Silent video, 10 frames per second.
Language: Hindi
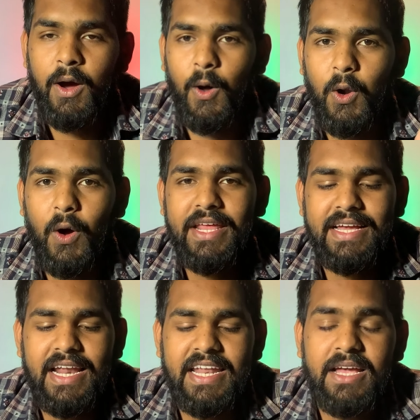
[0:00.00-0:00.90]
और लॉगिन
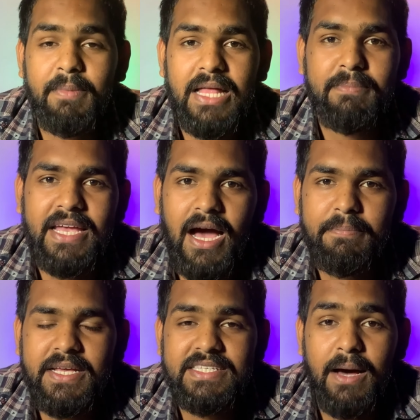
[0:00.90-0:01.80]
करने के बाद भाई
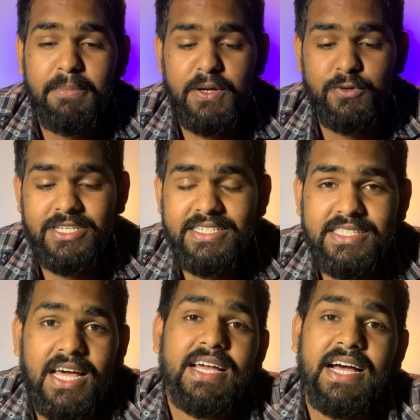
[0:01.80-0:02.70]
आपके सामने कुछ इस
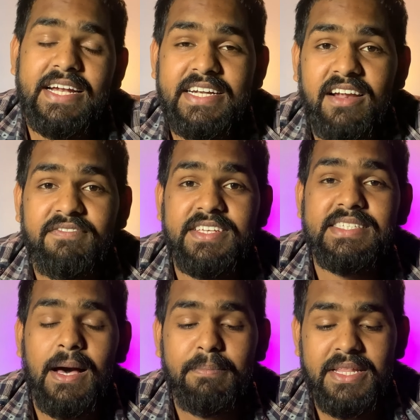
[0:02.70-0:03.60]
तरह का इंटरफेस
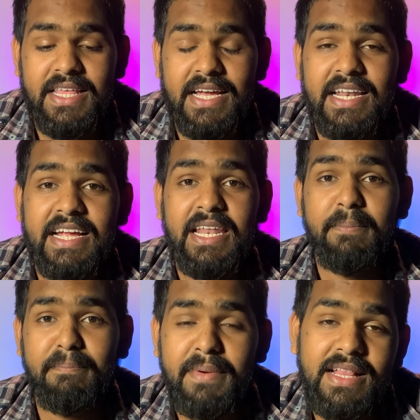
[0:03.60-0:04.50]
सामने देखने के लिए
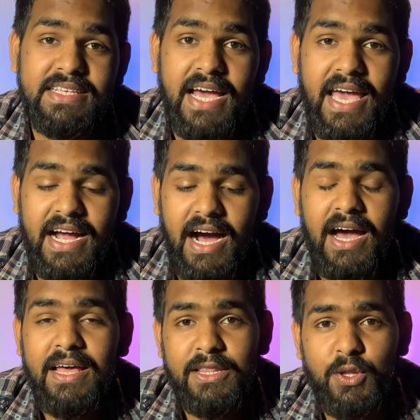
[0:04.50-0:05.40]
मिल जाएगा
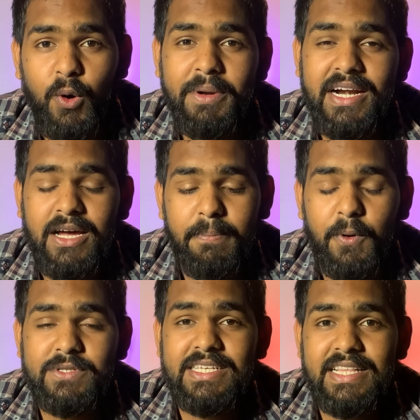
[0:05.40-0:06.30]
दो मिनट का
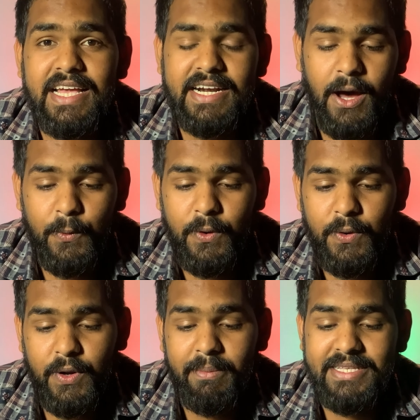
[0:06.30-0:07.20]
प्रोसेस लेगा डाउनलोड
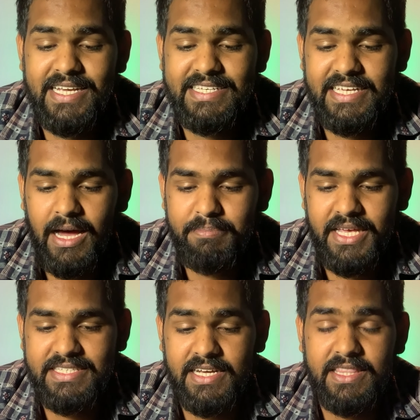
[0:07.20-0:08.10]
होने में जैसे कि आप
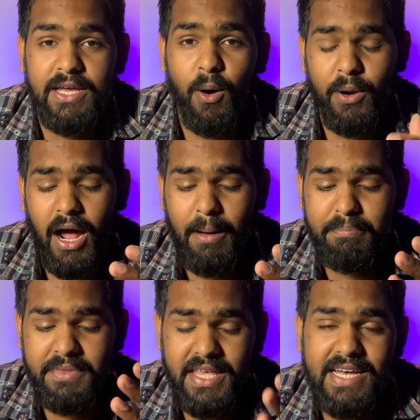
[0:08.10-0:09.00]
देख सकते हैं और
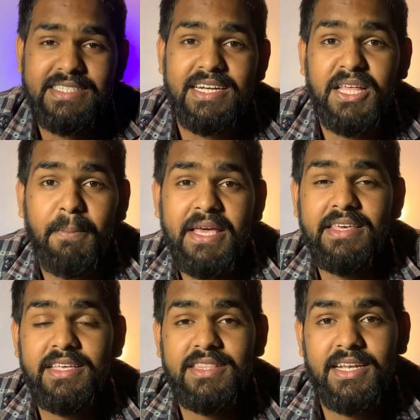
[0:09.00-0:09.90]
आप देख सकते हैं भाई
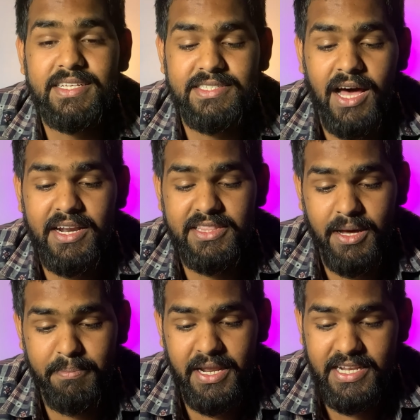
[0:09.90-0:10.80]
कितने सारे
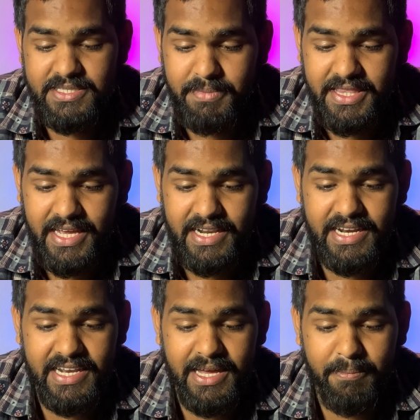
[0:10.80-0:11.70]
थंबनेल इसमें देखने
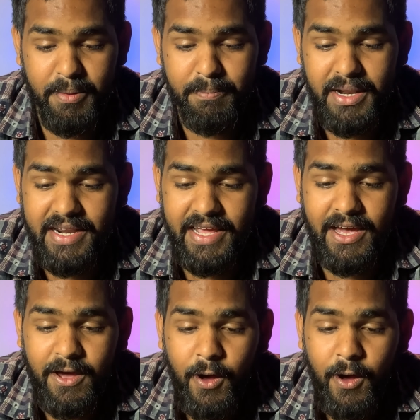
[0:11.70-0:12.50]
के लिए हमें मिल रहे हैं